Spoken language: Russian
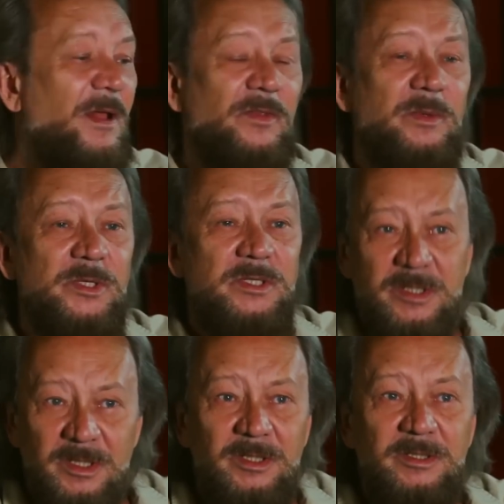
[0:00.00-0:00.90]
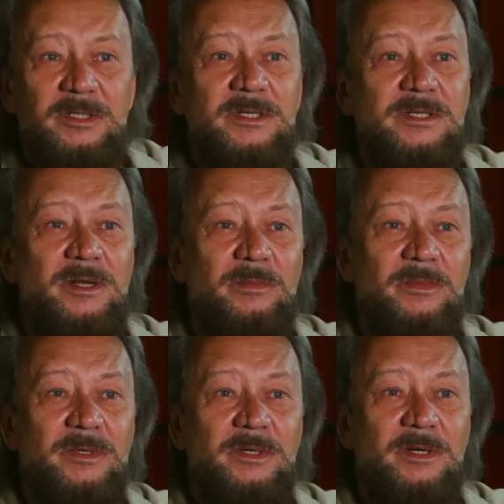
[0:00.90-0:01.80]
Главное место силы – это ты
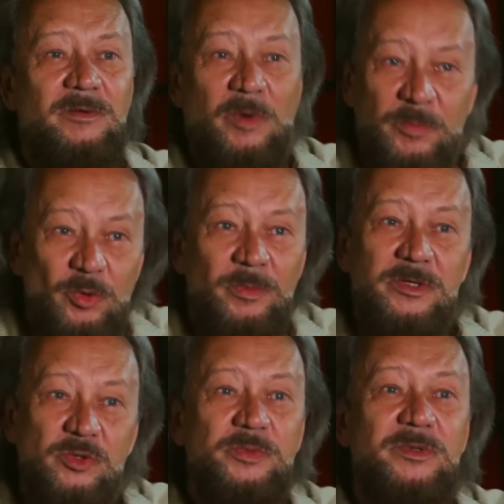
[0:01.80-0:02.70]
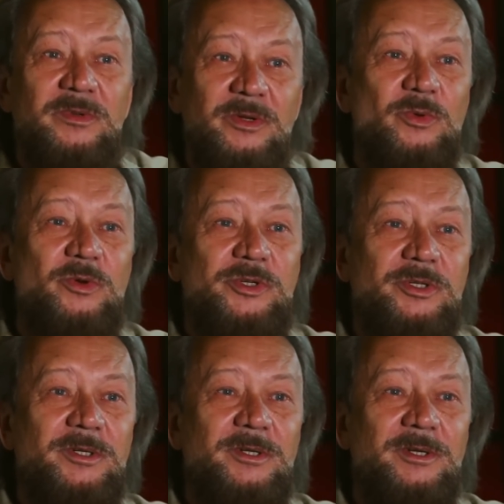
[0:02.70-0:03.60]
сам. В объемах собственной
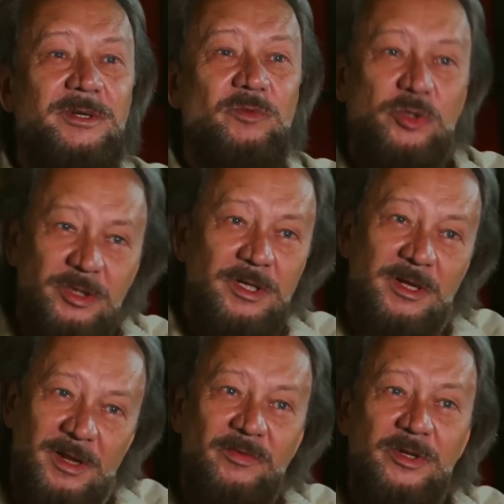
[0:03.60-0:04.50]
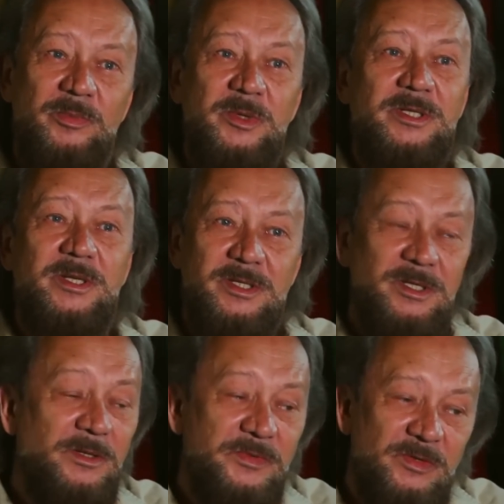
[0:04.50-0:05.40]
кожи. Вот это главное место
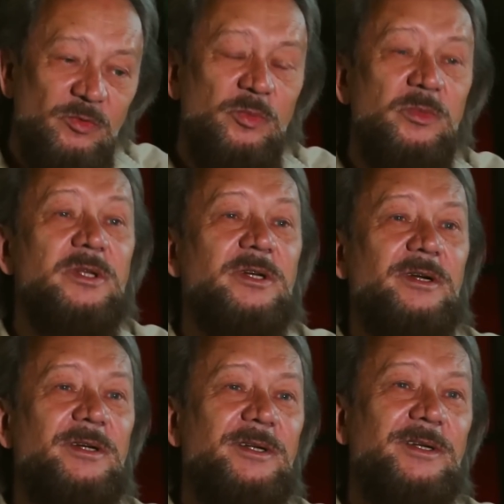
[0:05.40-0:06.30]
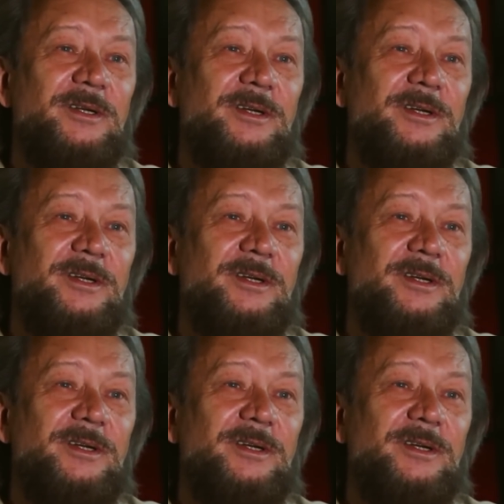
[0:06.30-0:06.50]
силы всего мира –